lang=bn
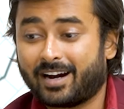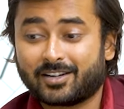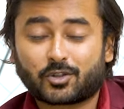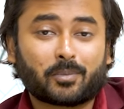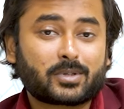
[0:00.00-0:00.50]

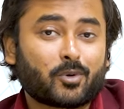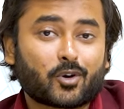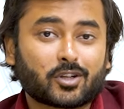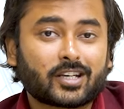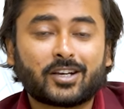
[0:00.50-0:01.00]
অ্যান্ড
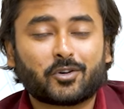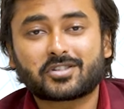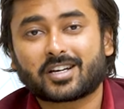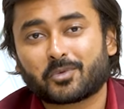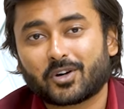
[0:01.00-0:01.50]
সবচেয়ে বড় কথা
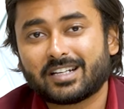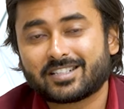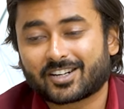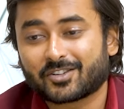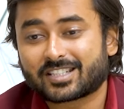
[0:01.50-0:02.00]
কিঙ্কর স্যার
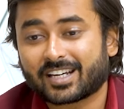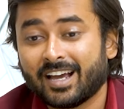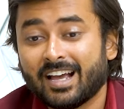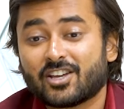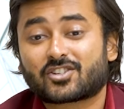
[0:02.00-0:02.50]
বললেন যেটা হচ্ছে
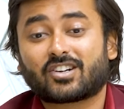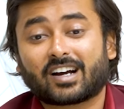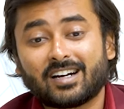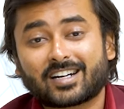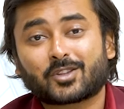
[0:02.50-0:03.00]

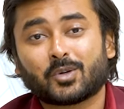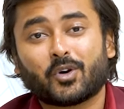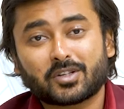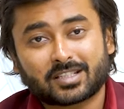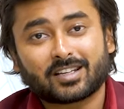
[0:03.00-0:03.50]
স্ট্রাগলটা তো
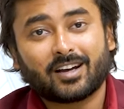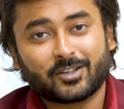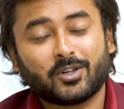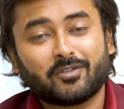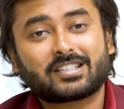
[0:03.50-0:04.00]
বস
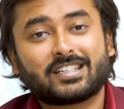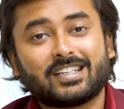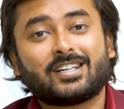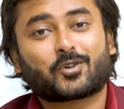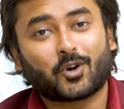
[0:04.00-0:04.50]

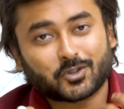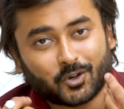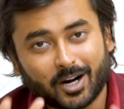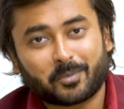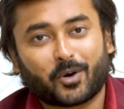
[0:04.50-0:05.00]
ইউনিভার্সিটি
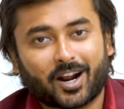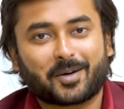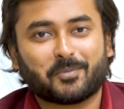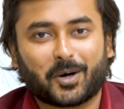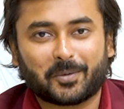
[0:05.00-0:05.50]
ক্রস করার পর
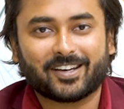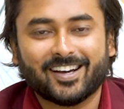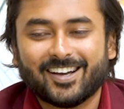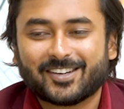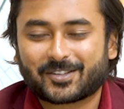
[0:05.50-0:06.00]
আরম্ভ হবে
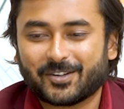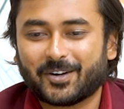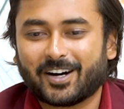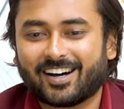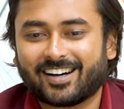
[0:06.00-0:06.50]
তো
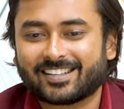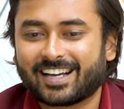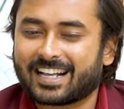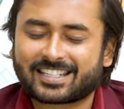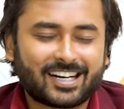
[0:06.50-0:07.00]

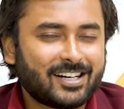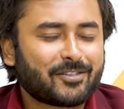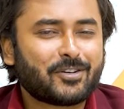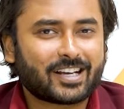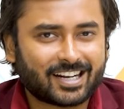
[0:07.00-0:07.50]
আজকের
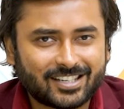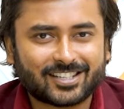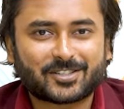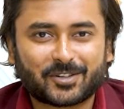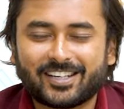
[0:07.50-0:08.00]
ইন্টারভিউটা
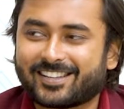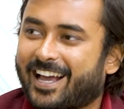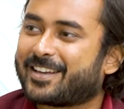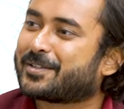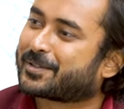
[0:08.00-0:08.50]
এখানেই শেষ করি
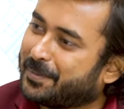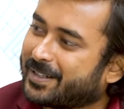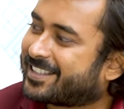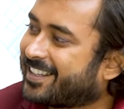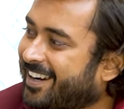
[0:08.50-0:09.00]
থ্যাংক ইউ সো
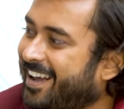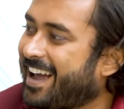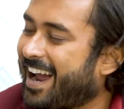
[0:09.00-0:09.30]
মাচ স্যার